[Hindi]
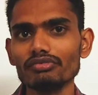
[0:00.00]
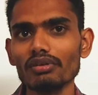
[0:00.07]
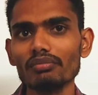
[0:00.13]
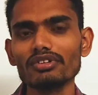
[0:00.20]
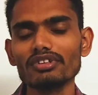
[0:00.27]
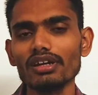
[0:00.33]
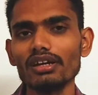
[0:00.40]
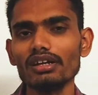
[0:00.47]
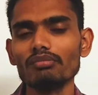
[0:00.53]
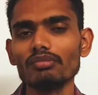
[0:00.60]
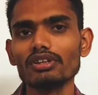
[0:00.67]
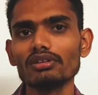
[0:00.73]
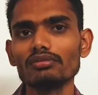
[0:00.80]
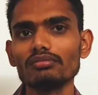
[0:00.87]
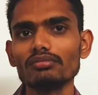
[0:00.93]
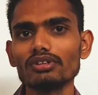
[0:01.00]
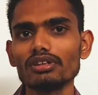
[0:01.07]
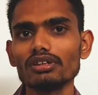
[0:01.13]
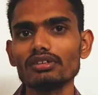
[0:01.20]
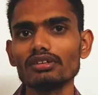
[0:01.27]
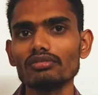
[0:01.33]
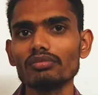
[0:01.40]
वापस आया मतलब
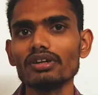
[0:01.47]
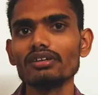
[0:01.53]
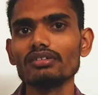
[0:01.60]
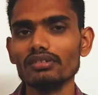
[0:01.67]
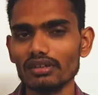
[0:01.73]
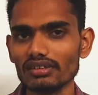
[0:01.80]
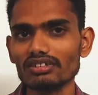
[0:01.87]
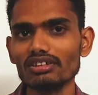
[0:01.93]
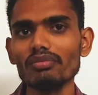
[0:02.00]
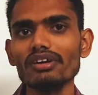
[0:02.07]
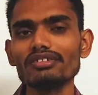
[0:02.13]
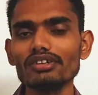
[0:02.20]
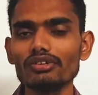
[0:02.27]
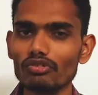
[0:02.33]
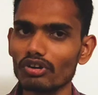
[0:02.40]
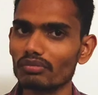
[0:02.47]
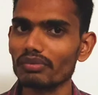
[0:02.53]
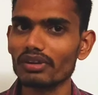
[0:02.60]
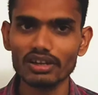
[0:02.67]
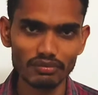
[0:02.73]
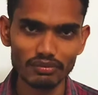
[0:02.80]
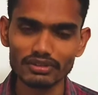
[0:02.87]
कि चलो भाई रिक्शा बैठ जाओ और
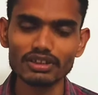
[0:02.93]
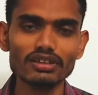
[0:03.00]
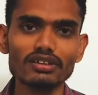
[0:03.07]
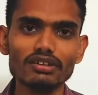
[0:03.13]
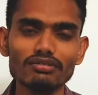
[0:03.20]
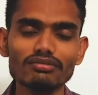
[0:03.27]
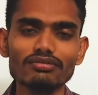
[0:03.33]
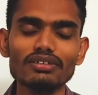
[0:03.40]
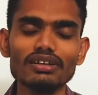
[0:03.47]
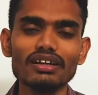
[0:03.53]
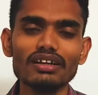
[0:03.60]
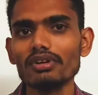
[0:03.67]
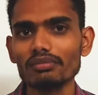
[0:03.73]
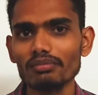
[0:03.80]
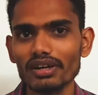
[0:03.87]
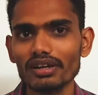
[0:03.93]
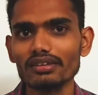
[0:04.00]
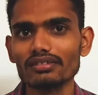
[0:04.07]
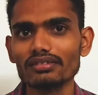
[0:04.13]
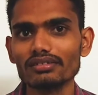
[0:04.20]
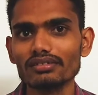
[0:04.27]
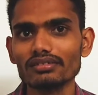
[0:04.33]
मैं घर पर चला जाऊँ बट
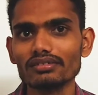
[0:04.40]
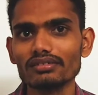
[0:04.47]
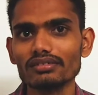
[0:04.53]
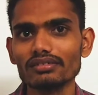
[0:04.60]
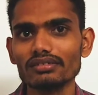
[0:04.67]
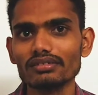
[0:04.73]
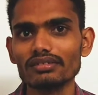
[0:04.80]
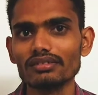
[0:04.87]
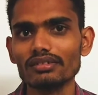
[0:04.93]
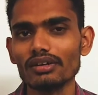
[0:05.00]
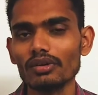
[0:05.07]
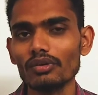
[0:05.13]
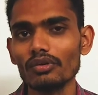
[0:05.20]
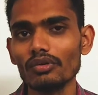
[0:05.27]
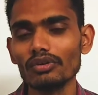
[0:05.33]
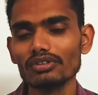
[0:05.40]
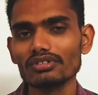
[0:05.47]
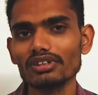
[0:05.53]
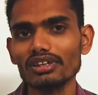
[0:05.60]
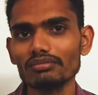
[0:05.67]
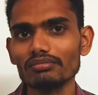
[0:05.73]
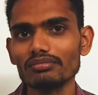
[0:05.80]
फ्रेंड्स
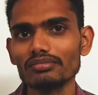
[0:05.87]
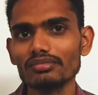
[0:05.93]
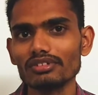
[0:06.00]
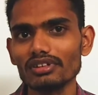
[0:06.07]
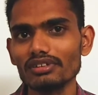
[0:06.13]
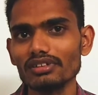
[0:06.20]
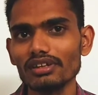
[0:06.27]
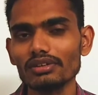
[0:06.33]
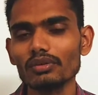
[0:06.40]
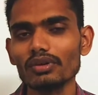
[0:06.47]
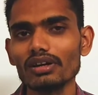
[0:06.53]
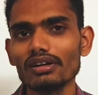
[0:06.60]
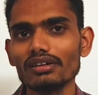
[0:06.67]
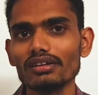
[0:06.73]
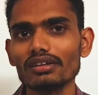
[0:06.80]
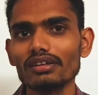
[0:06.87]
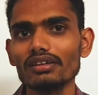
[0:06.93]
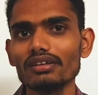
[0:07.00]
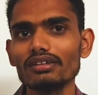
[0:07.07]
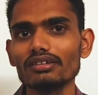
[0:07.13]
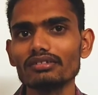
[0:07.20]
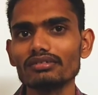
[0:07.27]
उस टाइम सीन ये हुआ कि
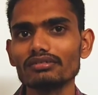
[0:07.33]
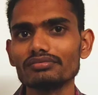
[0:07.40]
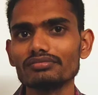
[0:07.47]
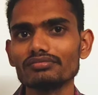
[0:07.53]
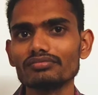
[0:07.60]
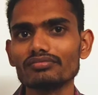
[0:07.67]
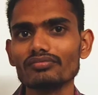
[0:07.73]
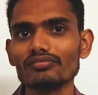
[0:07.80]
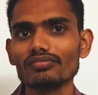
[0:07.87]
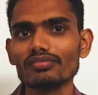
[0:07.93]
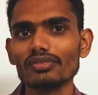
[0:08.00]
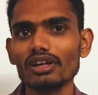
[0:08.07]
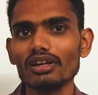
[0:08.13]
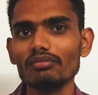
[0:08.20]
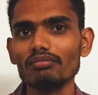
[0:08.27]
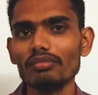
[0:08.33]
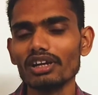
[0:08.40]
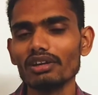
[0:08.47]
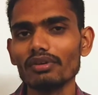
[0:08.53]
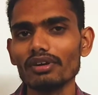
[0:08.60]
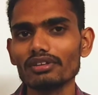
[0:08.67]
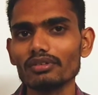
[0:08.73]

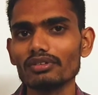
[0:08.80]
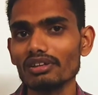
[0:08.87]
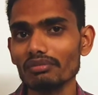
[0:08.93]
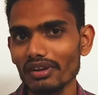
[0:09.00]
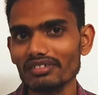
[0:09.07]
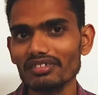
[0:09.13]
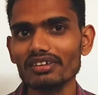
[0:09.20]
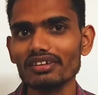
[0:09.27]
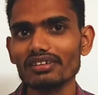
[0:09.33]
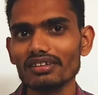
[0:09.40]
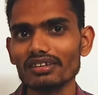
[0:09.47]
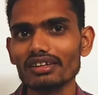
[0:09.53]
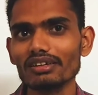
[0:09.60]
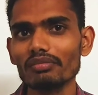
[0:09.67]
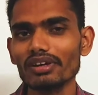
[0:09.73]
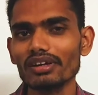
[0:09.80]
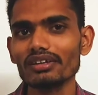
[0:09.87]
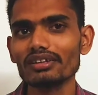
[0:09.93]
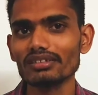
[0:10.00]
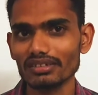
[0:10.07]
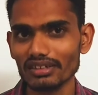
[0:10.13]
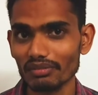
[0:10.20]
मेरे पास उतने पैसे ही नहीं थे कि मैं
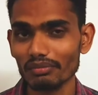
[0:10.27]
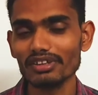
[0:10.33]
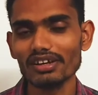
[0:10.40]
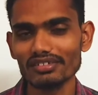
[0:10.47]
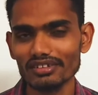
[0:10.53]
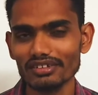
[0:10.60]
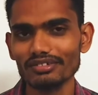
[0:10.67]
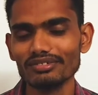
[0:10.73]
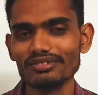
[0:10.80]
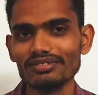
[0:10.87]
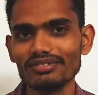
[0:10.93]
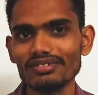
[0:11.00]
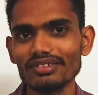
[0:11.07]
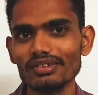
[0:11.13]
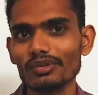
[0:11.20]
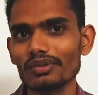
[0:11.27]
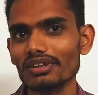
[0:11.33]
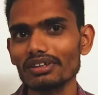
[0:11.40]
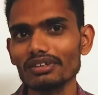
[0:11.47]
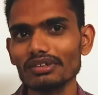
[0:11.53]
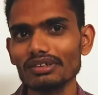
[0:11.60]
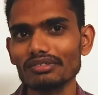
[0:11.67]
घर पे जा सकूँ
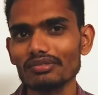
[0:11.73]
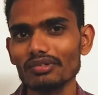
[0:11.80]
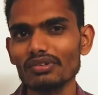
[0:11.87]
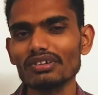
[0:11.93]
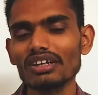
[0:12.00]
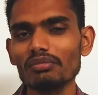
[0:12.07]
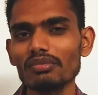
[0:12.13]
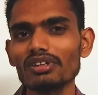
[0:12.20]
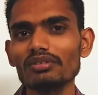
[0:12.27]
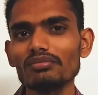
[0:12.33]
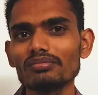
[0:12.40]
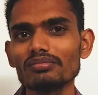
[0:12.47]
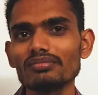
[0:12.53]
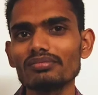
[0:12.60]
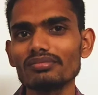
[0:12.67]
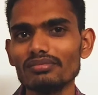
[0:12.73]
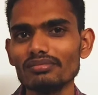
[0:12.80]
क्योंकि उस टाइम मतलब